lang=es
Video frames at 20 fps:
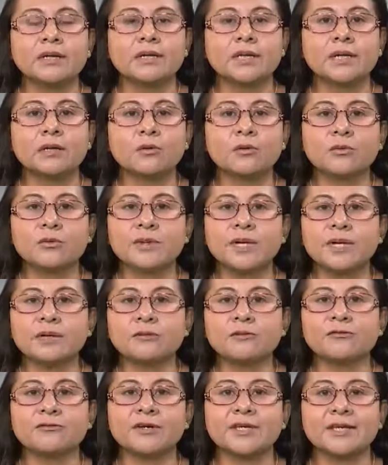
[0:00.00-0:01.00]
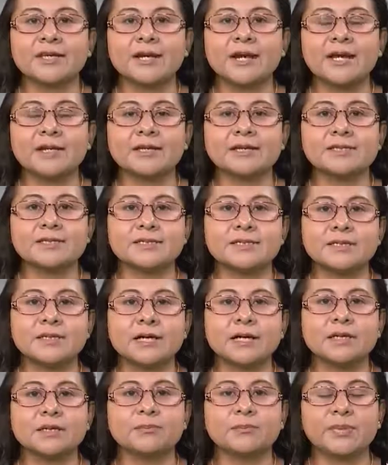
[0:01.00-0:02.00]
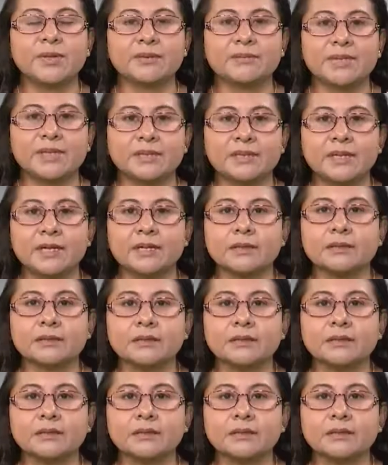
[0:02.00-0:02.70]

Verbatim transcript: que el gobierno federal decida implementar.